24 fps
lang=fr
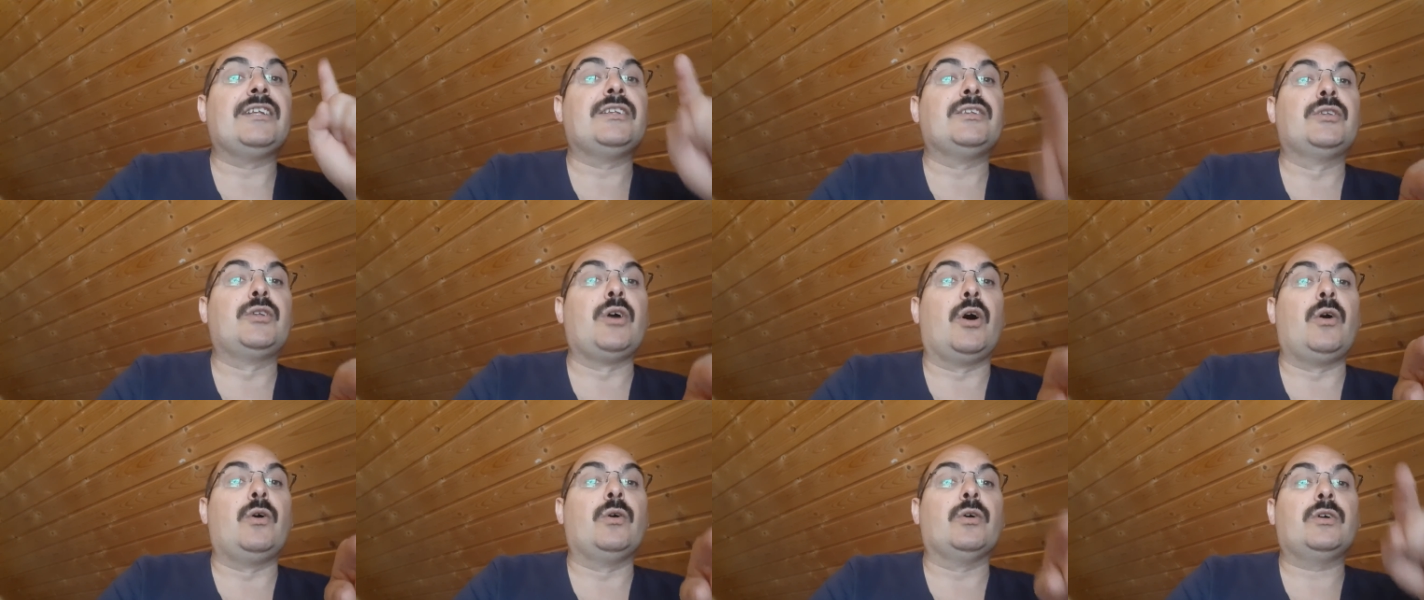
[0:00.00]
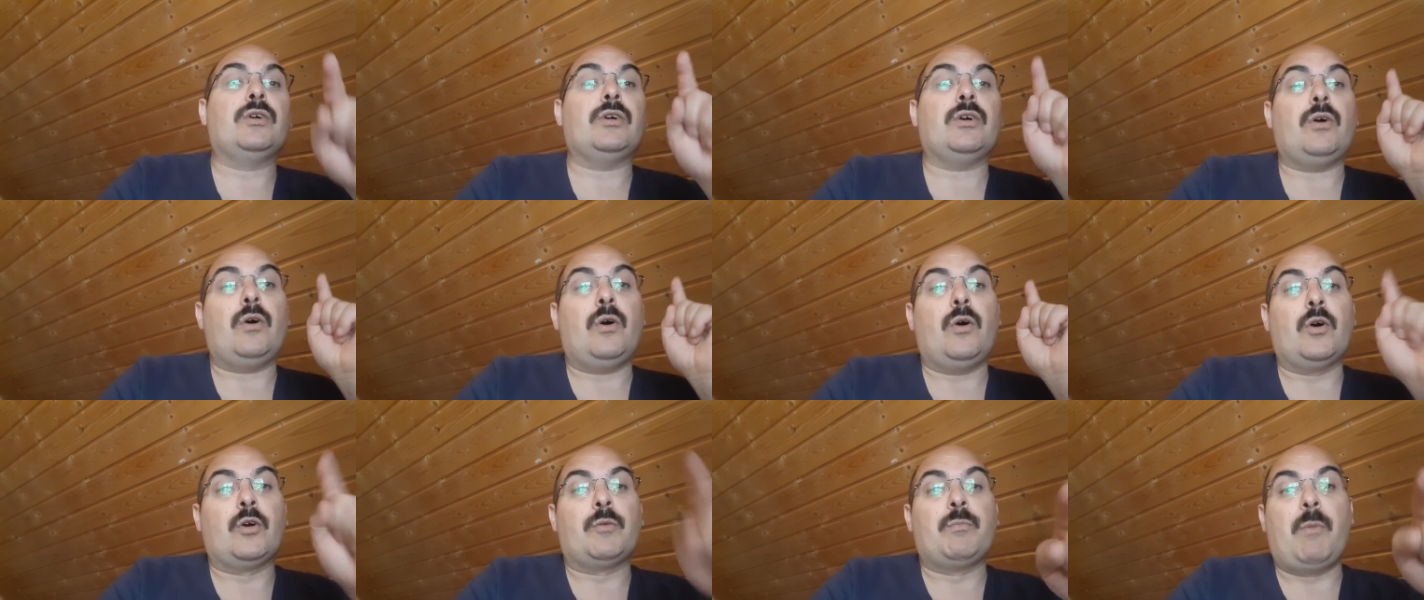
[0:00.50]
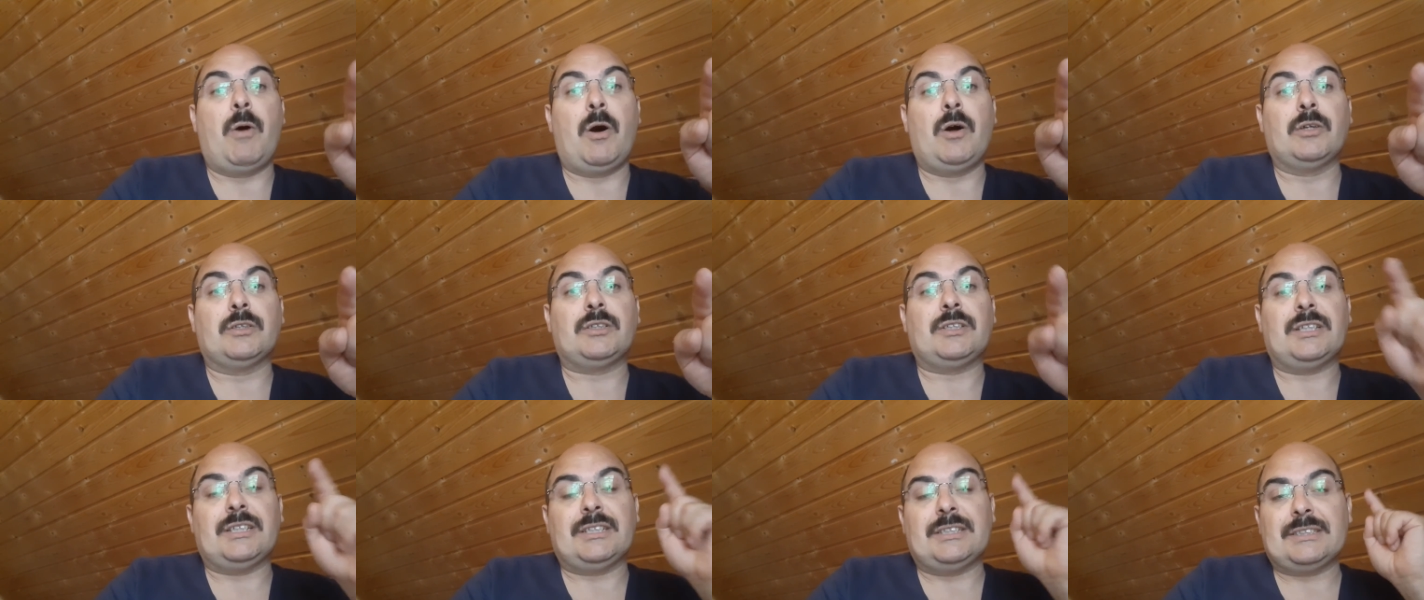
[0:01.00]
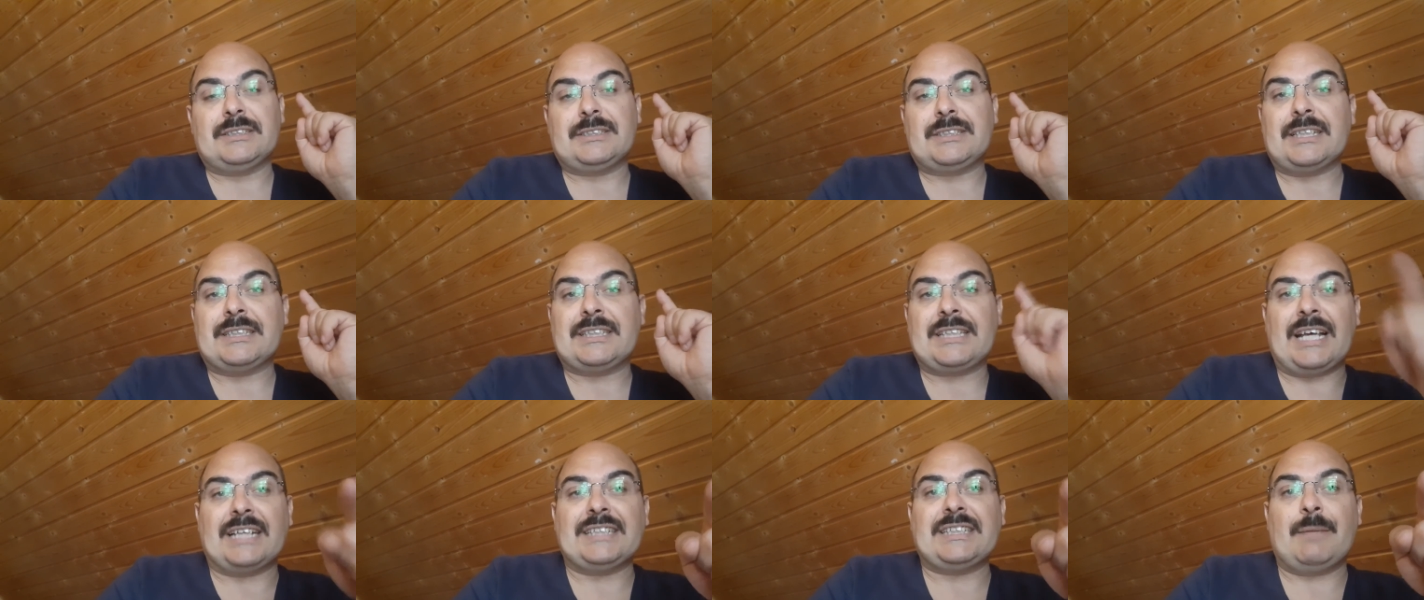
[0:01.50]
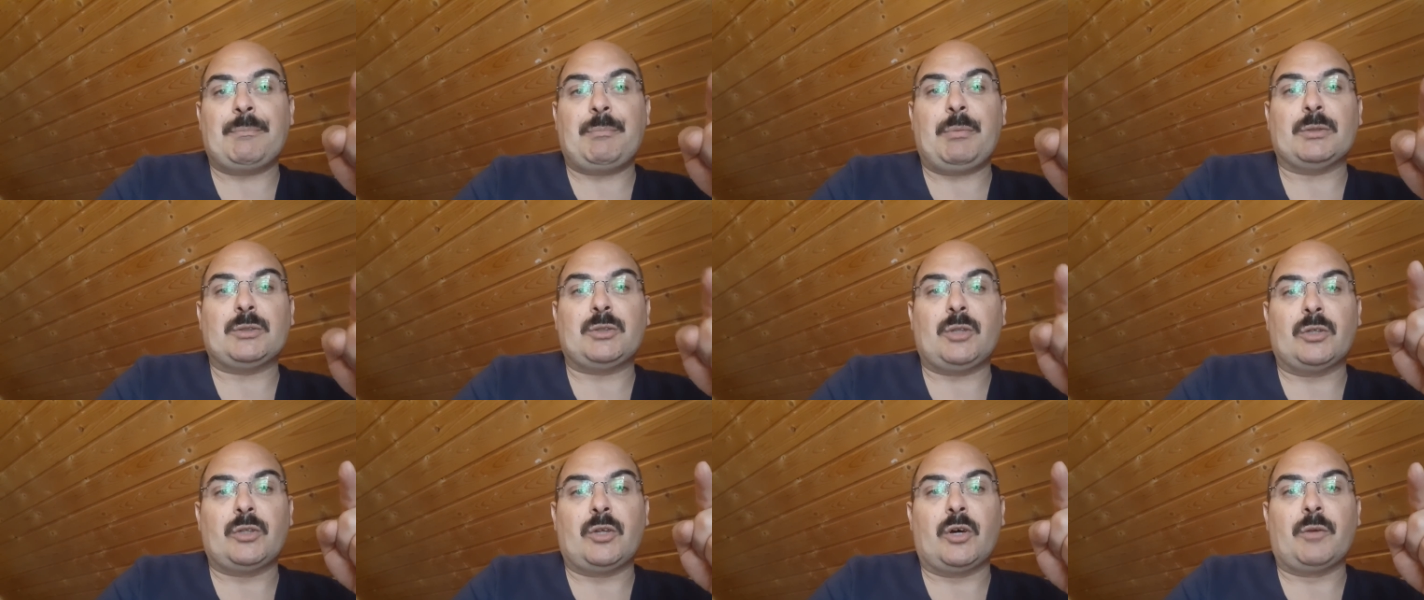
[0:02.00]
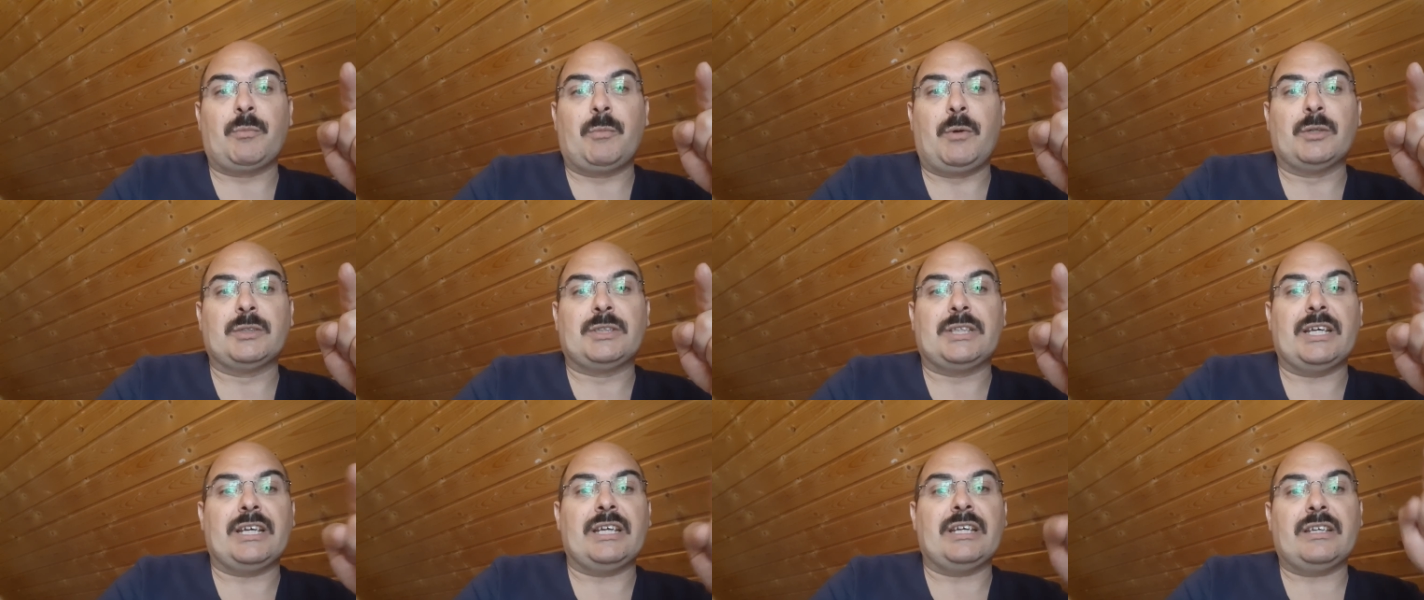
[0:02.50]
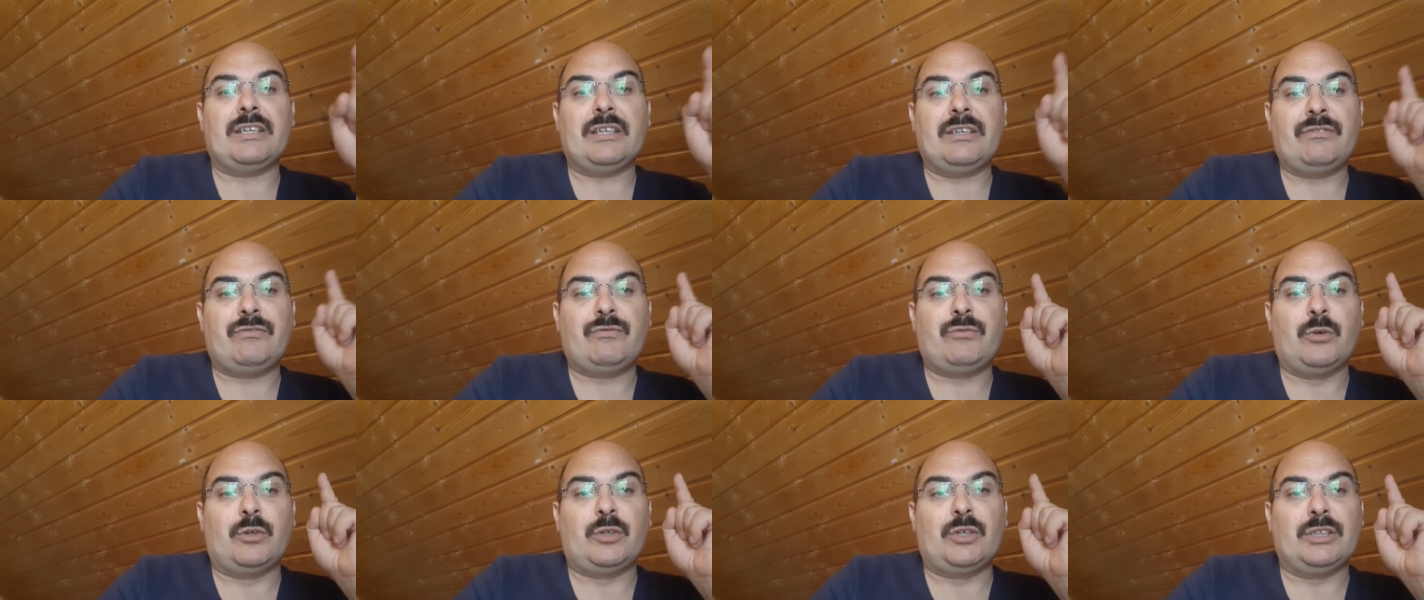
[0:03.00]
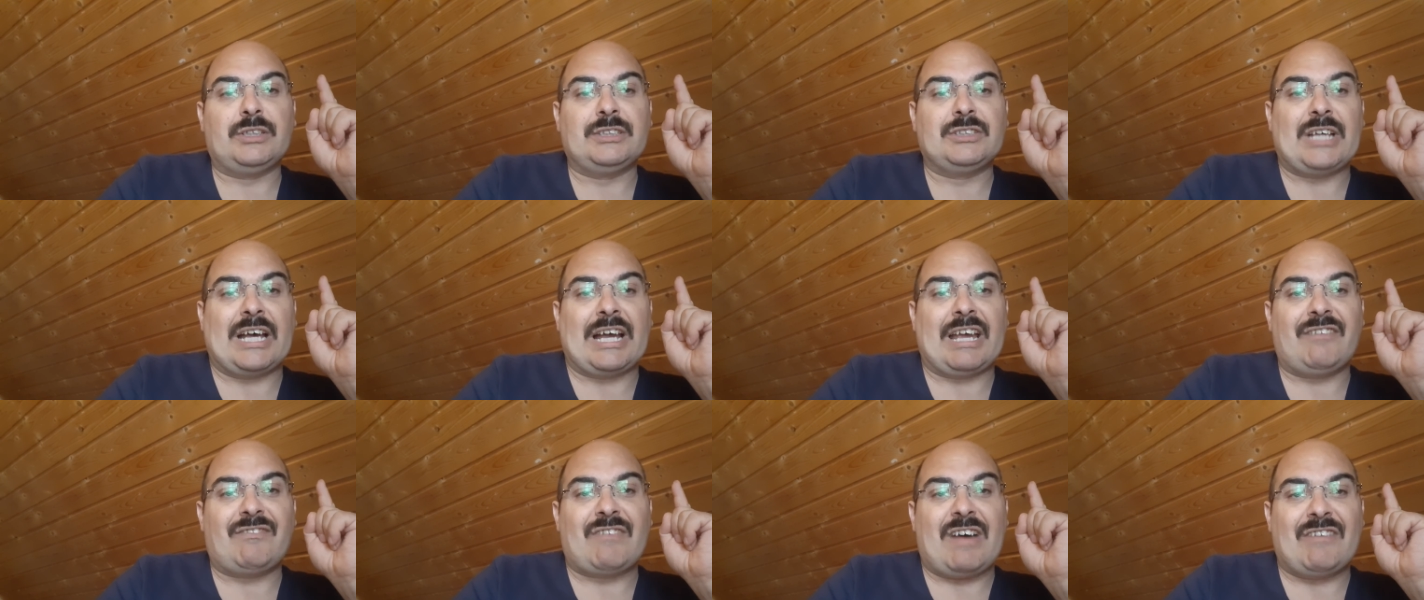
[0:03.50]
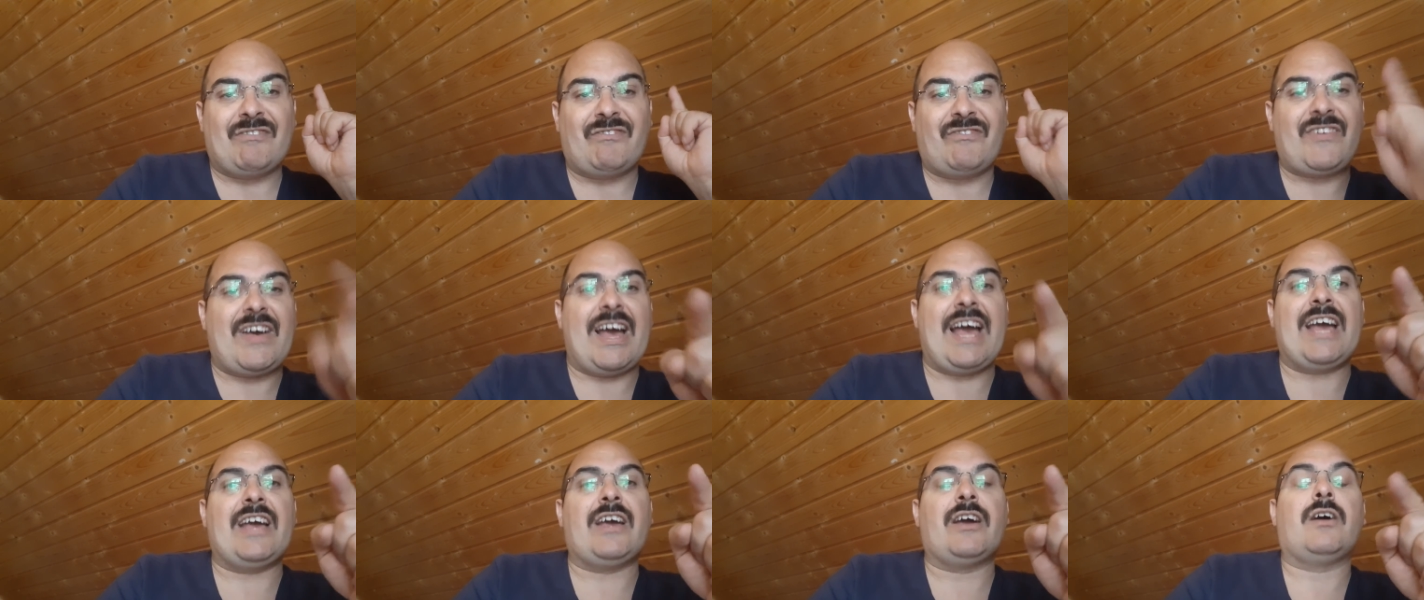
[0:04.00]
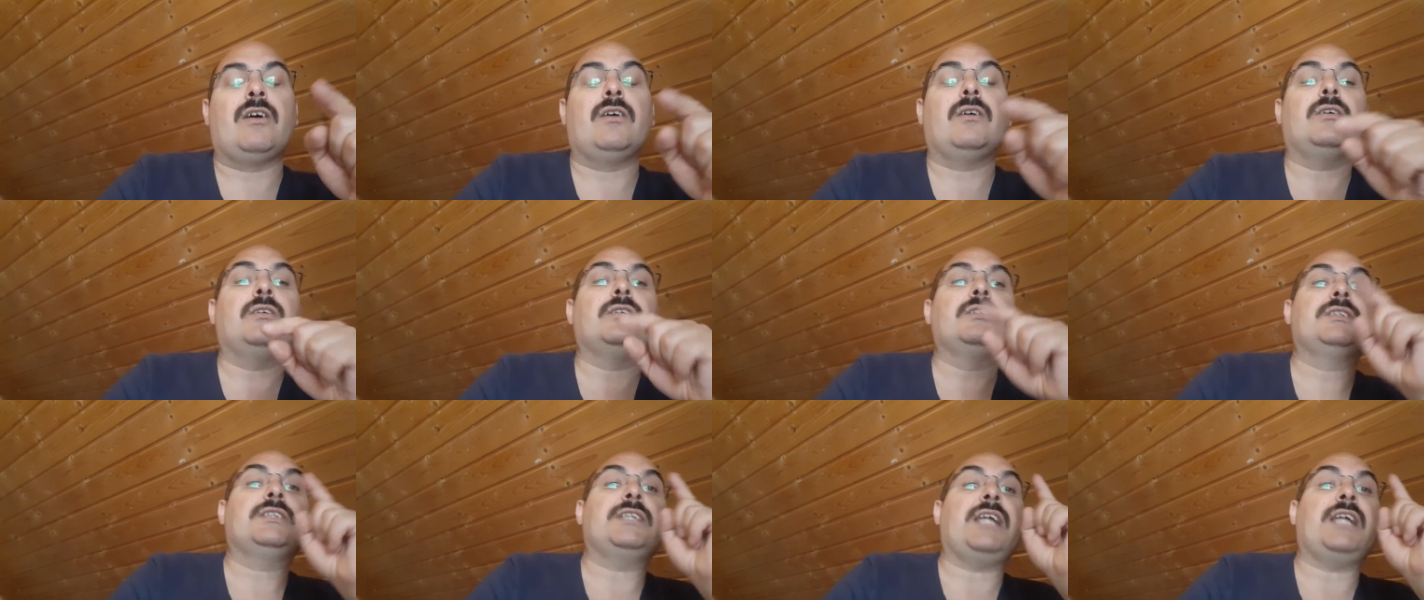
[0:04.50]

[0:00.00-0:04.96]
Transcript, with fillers: Donc, augmente, c'est très important d'augmenter. Il faut qu'ils arrivent à 20 euros.